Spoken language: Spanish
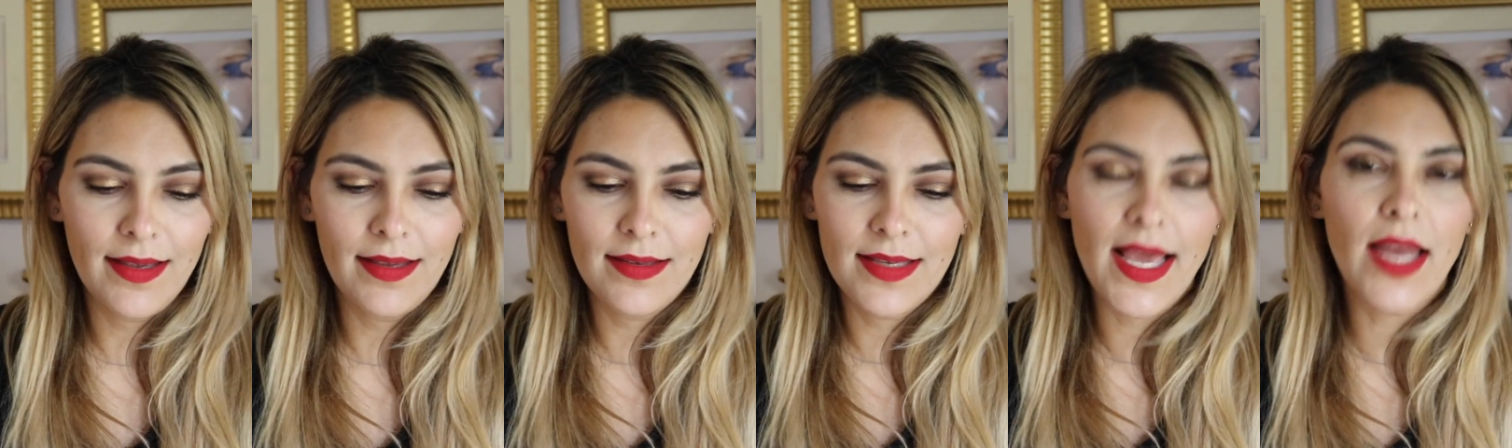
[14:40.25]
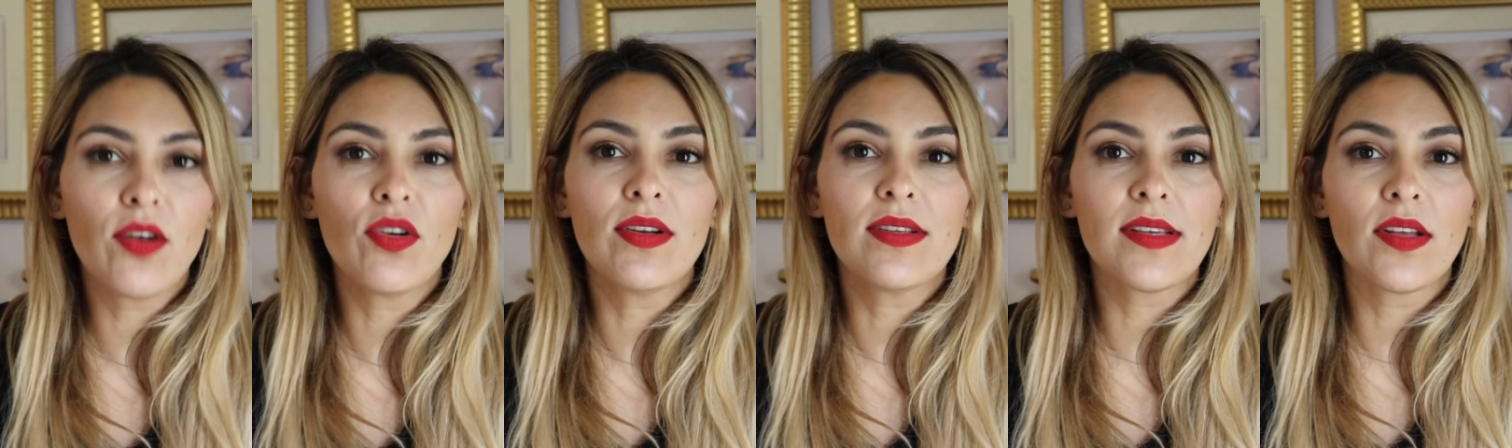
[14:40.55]

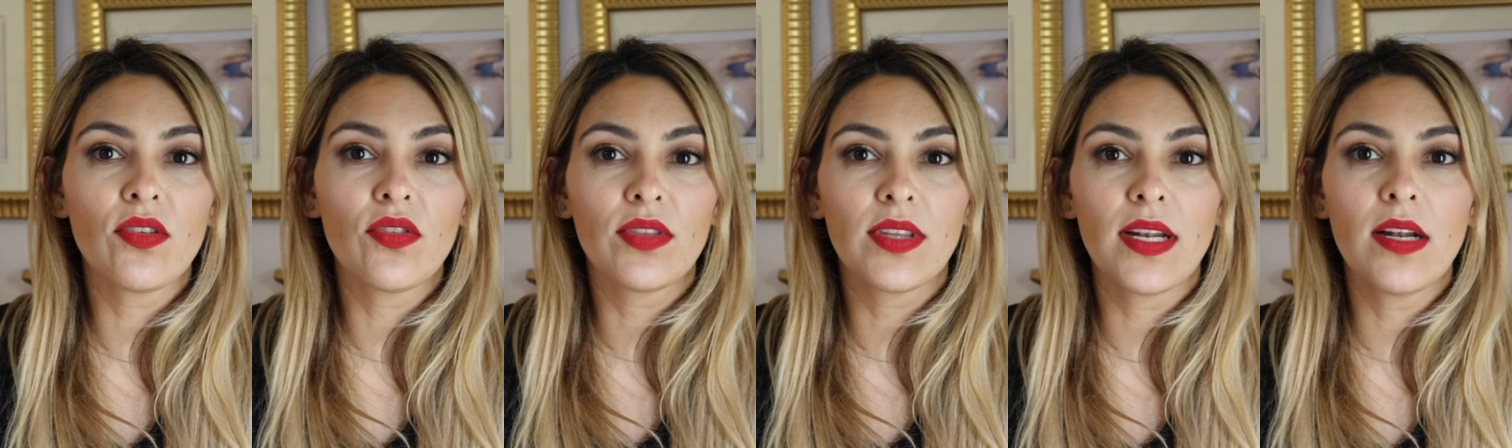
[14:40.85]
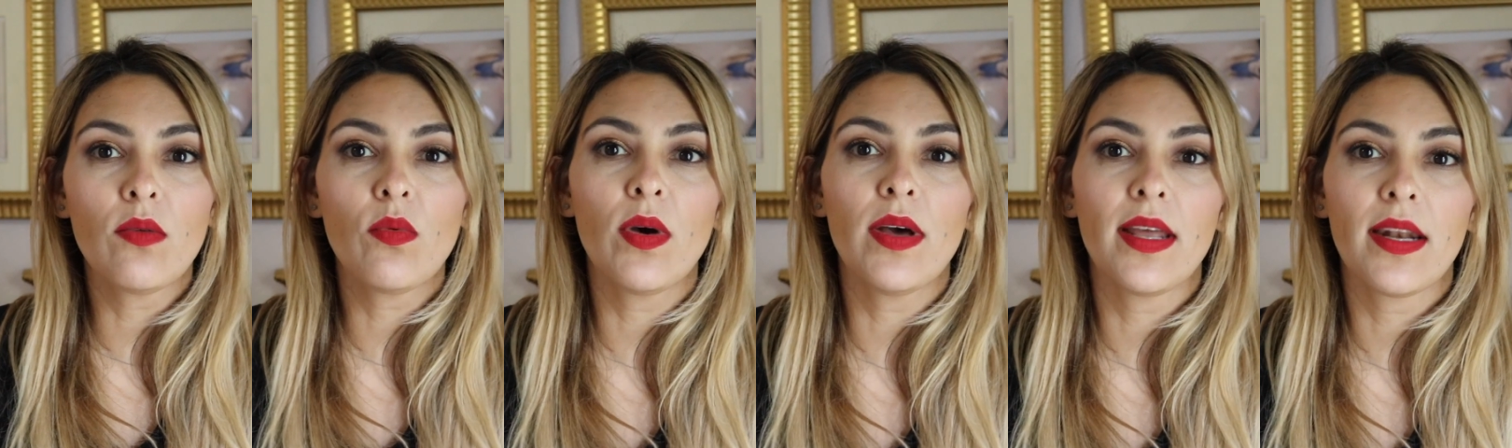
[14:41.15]
Ya no les anoté
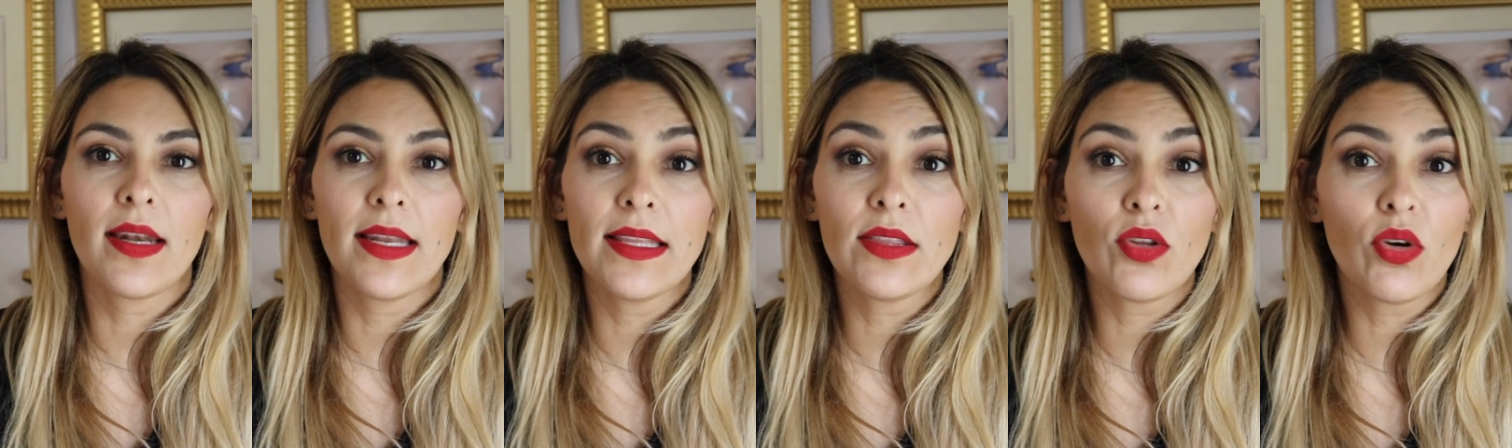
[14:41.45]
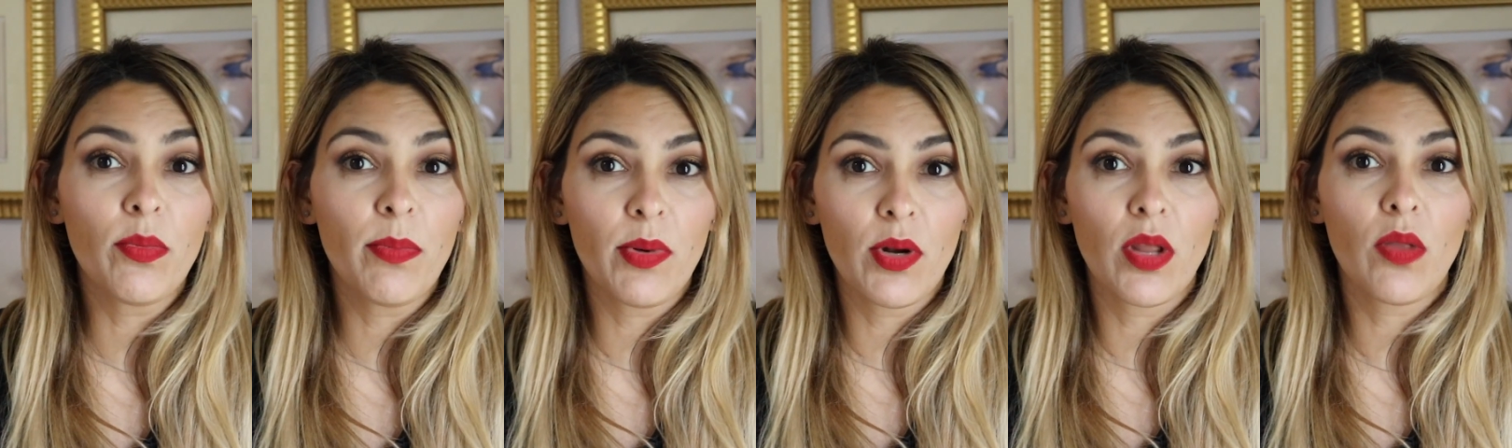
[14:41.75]
en el
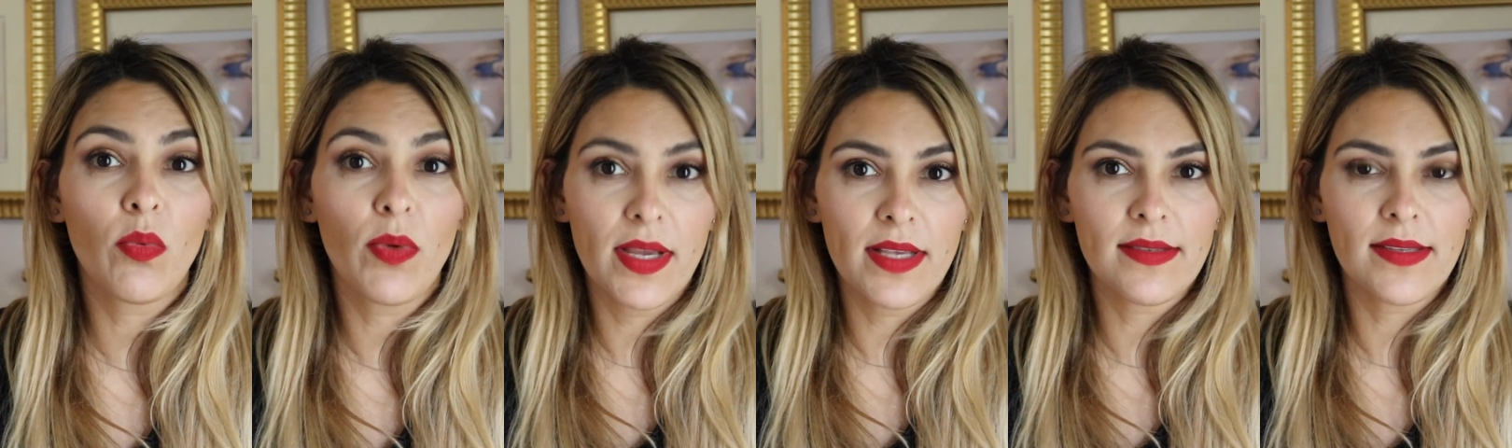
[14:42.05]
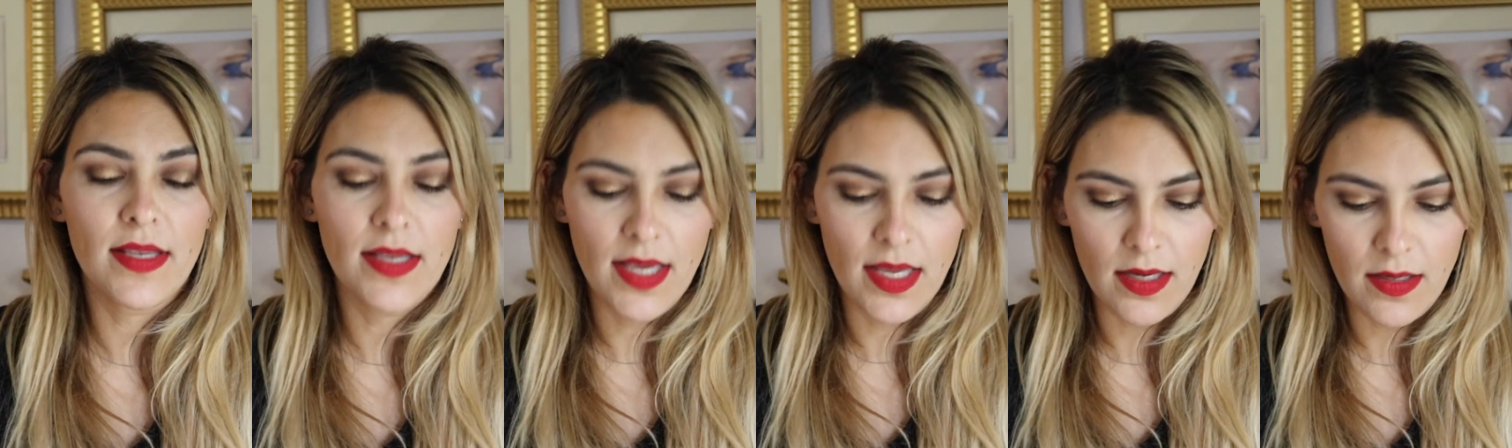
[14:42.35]
cuadernito, pero les voy a
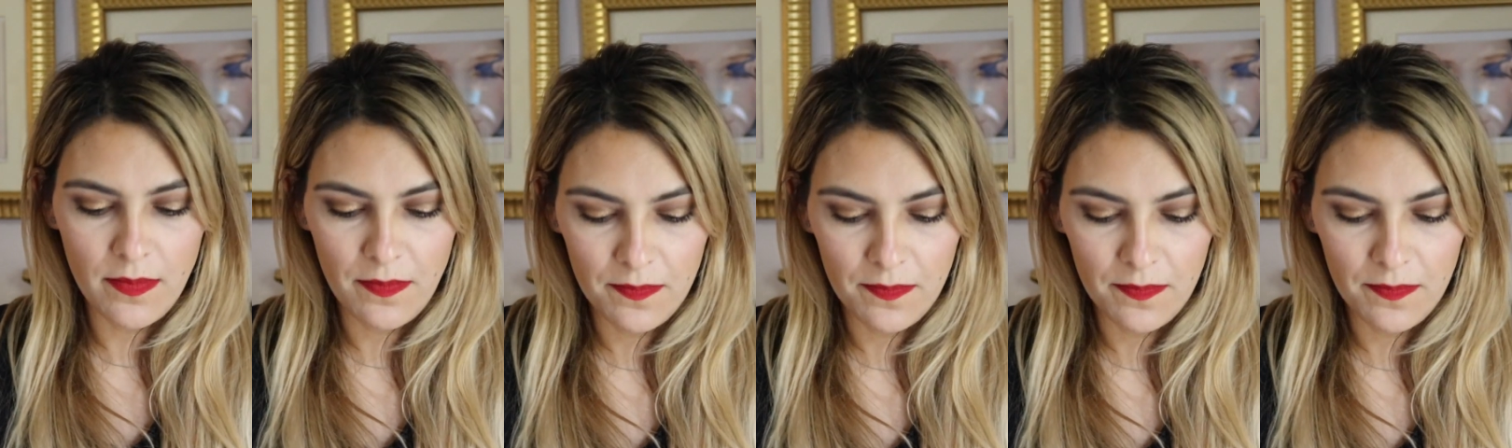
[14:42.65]
enseñar.